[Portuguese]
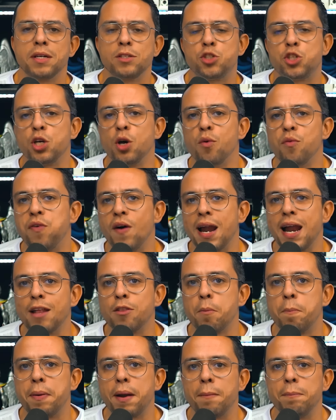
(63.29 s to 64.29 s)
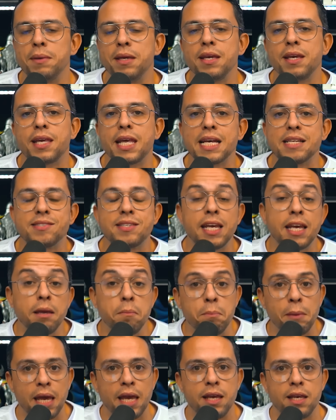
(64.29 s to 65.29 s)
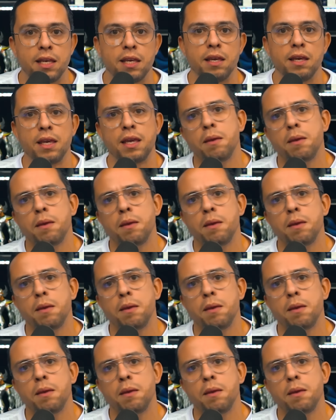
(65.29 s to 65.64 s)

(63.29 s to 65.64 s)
tinham falado para mim que ia ser remake.